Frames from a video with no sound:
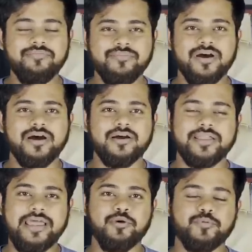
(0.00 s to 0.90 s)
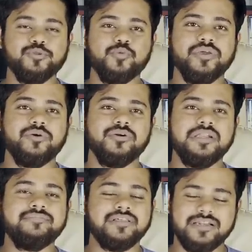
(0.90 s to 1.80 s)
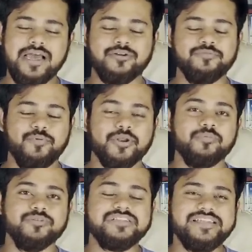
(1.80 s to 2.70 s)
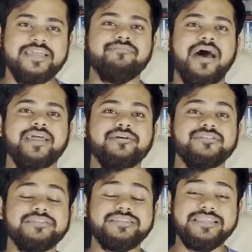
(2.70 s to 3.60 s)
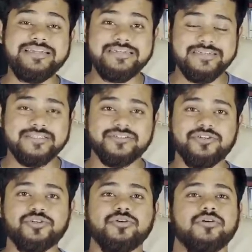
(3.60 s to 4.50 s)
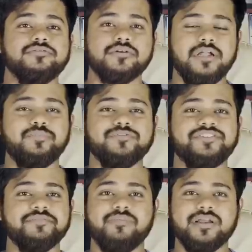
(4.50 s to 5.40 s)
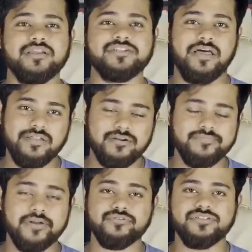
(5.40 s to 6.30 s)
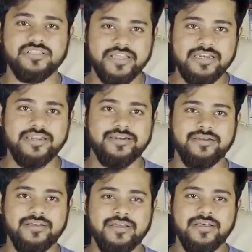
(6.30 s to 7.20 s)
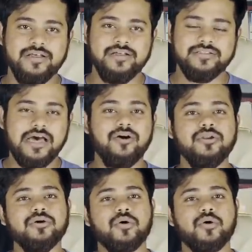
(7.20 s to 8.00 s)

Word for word: নাম কেন প্রথমেই করলাম তার কারণ পরে বলছি এর বাইরেও যে তিনটি দৃশ্য গতকাল পশ্চিমবাংলার সাধারণ মানুষ দেখলেন তা হলো